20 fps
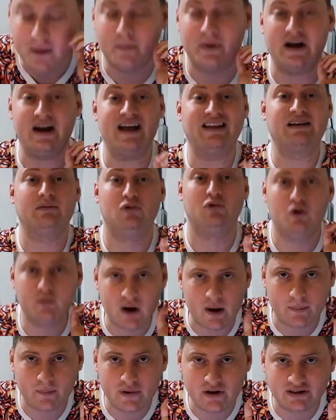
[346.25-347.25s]
при этом
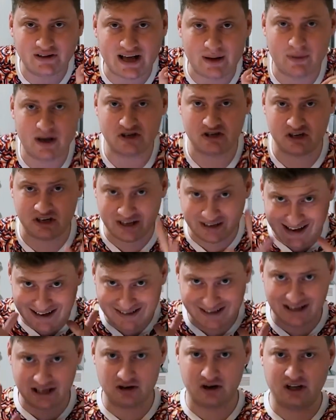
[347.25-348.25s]
любопытно, опять же,
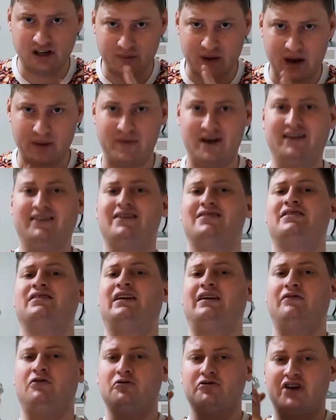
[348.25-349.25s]
недооцененный момент из
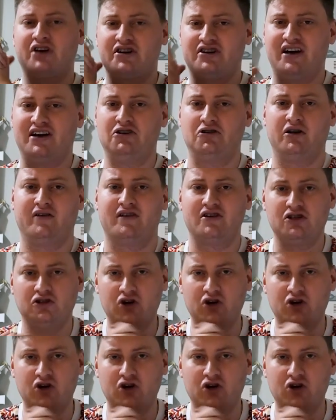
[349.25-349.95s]
интервью Саши Аксенова